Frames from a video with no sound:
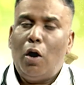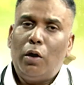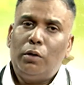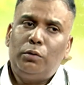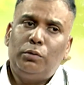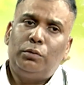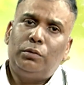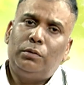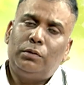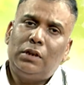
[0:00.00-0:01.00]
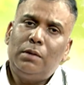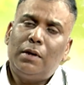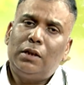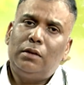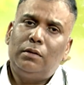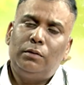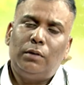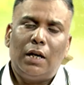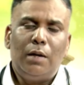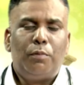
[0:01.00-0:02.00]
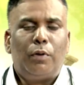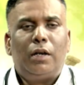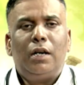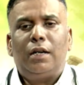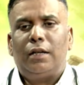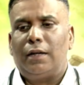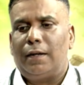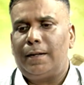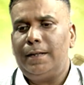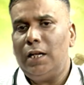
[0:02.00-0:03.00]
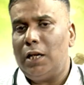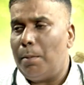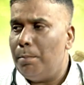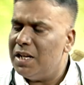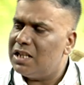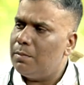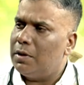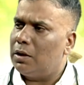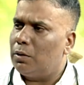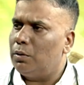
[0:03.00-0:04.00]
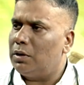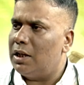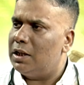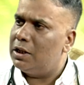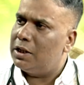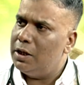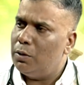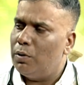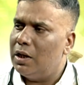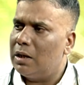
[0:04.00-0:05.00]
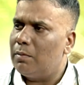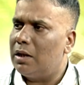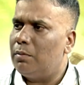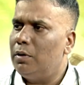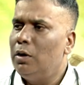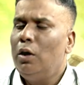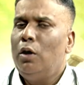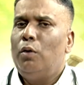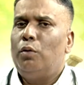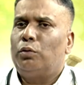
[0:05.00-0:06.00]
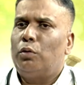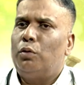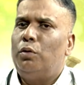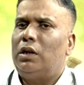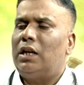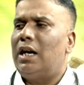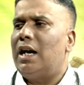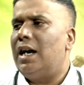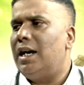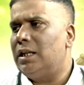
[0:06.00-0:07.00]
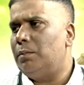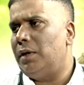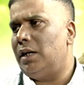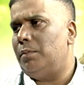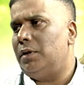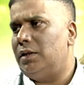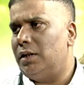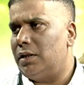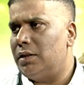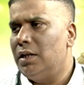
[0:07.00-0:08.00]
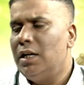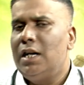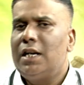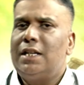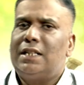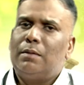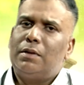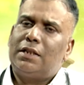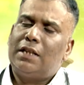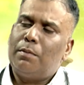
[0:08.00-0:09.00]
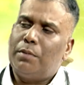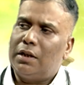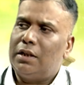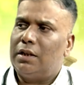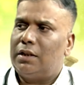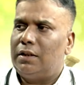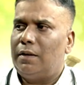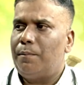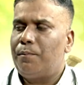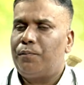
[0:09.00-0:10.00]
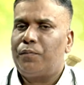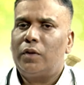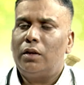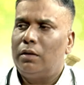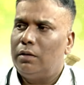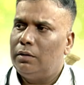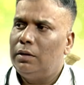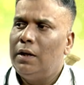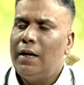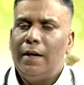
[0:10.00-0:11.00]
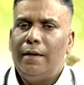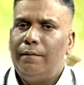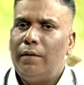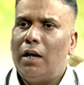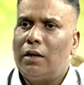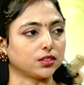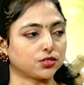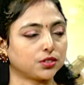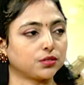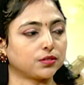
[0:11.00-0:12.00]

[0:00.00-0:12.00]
और दूसरी बात जो है इम्पोर्टेंट ये है कि ये लंबे समय तक होता है यदि ठीक होने के बाद भी उनको घुटना हाथ पैर में दर्द की समस्या बनी रहती है मतलब वो पूरी तरह से कमज़ोर कर हाँ कमज़ोर